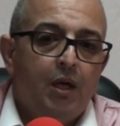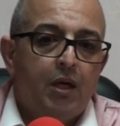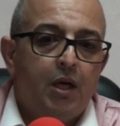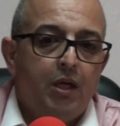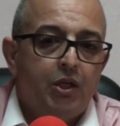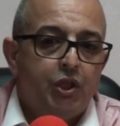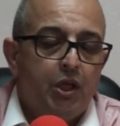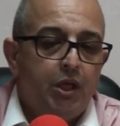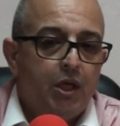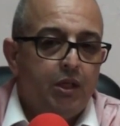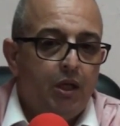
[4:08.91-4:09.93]
كاين
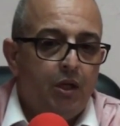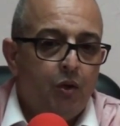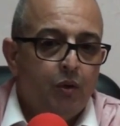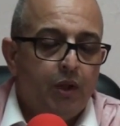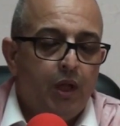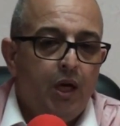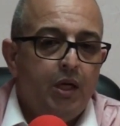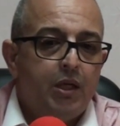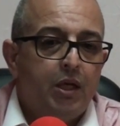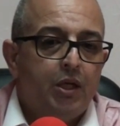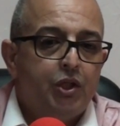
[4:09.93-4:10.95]
الشركه ديال هونداي
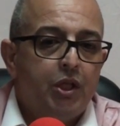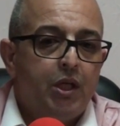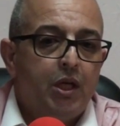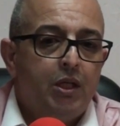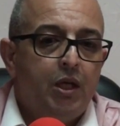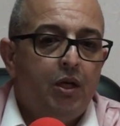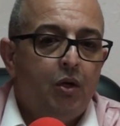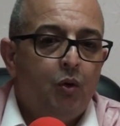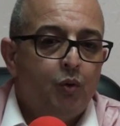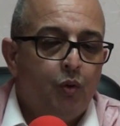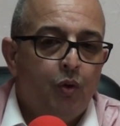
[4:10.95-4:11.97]
كاين الشركه ديال
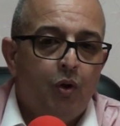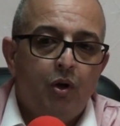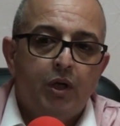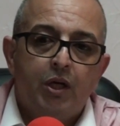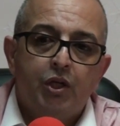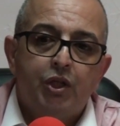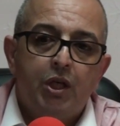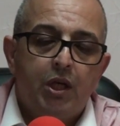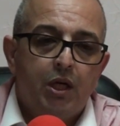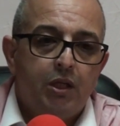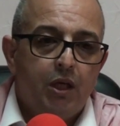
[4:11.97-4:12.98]
هول كاين
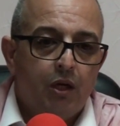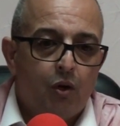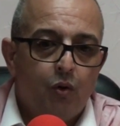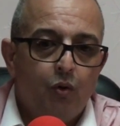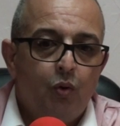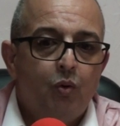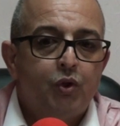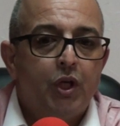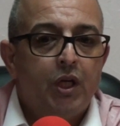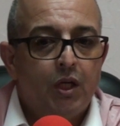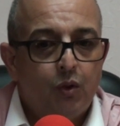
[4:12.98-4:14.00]
الشركه ديال رونو
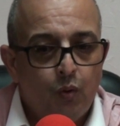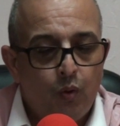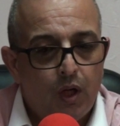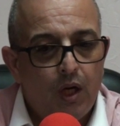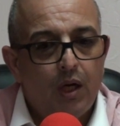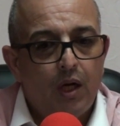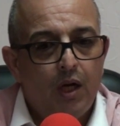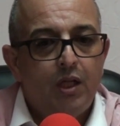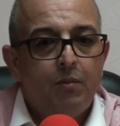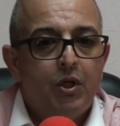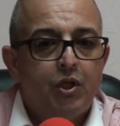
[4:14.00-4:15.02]
وشركات اخرى
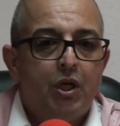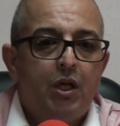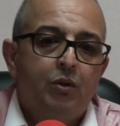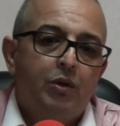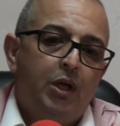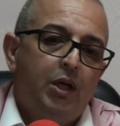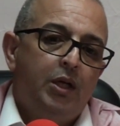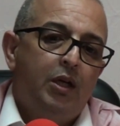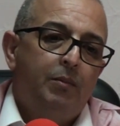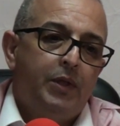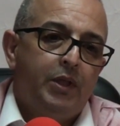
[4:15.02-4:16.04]
قادمه ان شاء الله تعالى
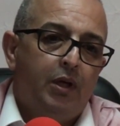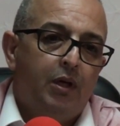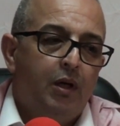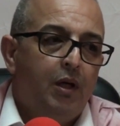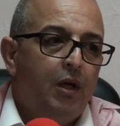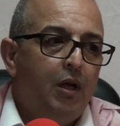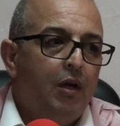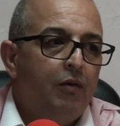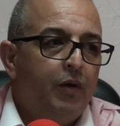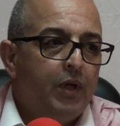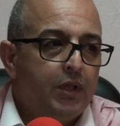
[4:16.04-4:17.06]
الى المدينه
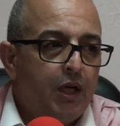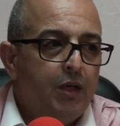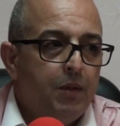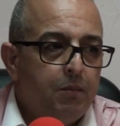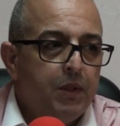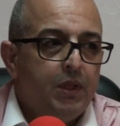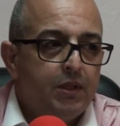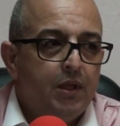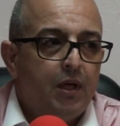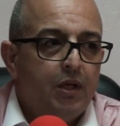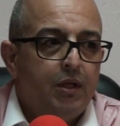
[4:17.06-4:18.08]
فتقريبا باختصار